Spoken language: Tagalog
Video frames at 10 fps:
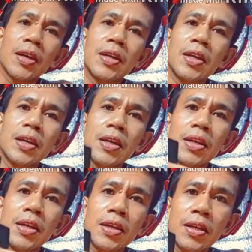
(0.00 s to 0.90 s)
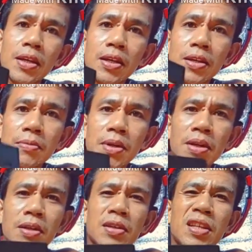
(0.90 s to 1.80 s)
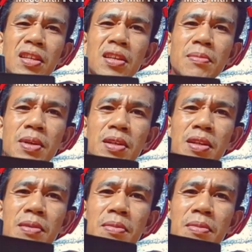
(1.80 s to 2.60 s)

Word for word: kani kani kani kaning may ngit-ngit man di